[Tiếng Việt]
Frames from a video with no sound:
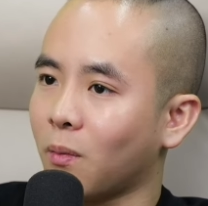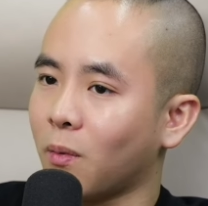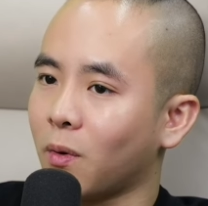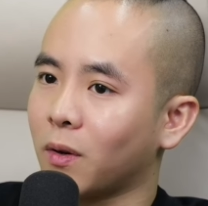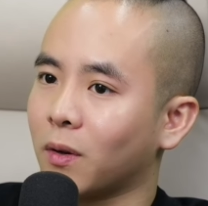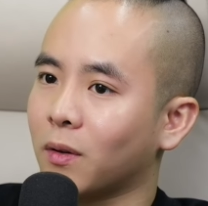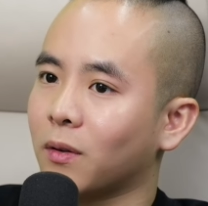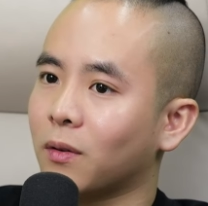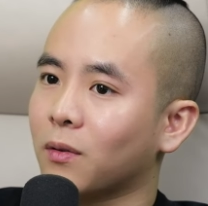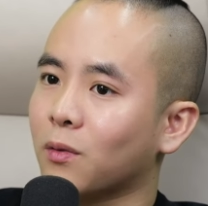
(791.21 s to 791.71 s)
Của
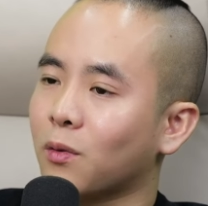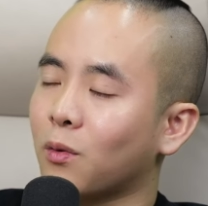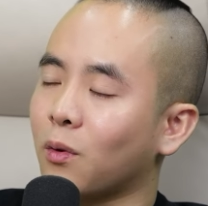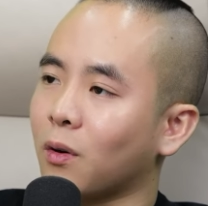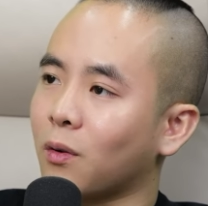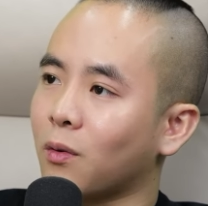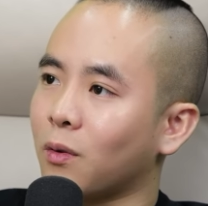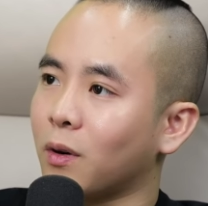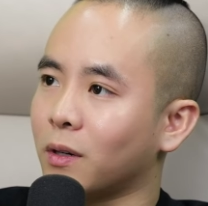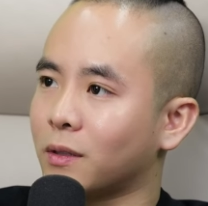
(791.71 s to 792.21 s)
một
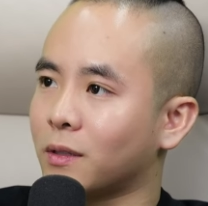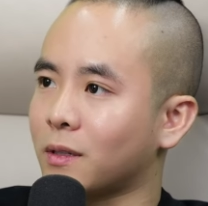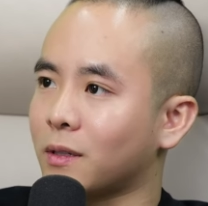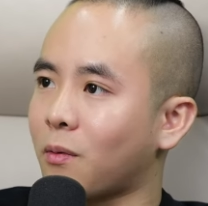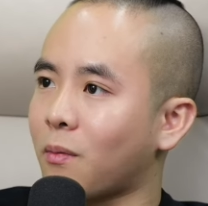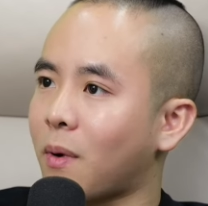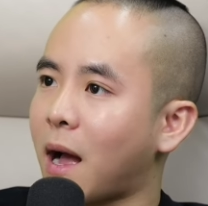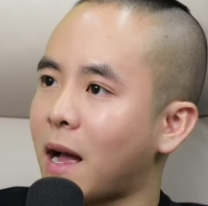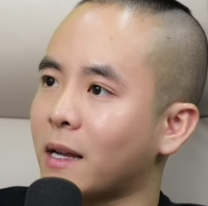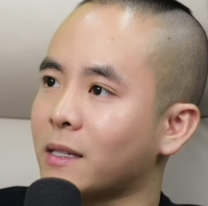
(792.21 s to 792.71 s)
của của
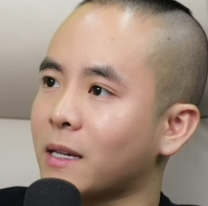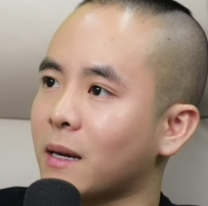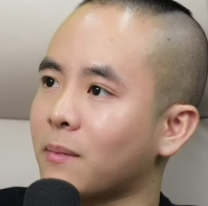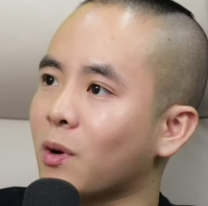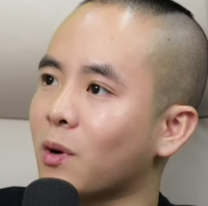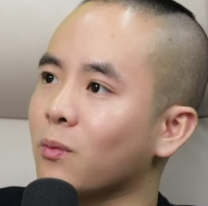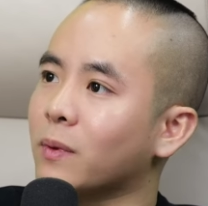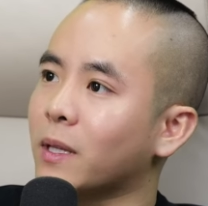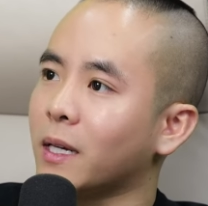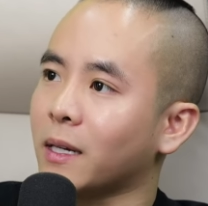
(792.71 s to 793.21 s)
trong
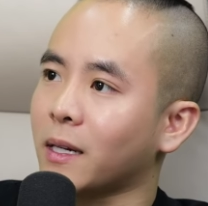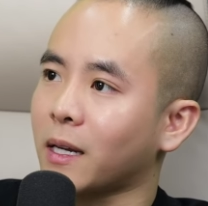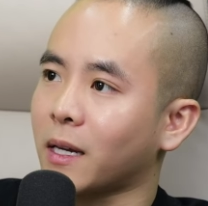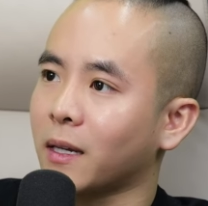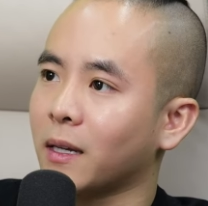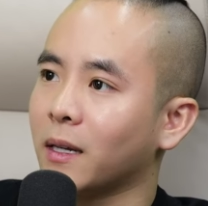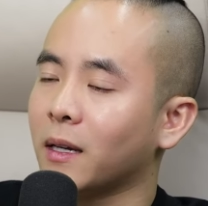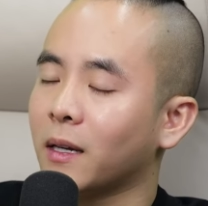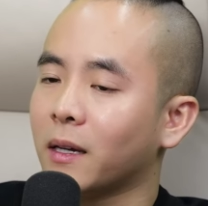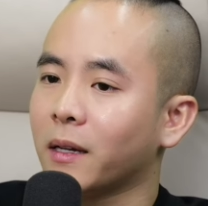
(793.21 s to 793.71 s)
200 công ty
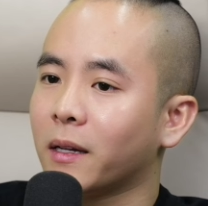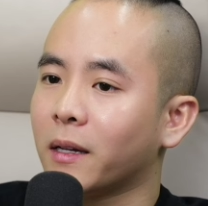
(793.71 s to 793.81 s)
này.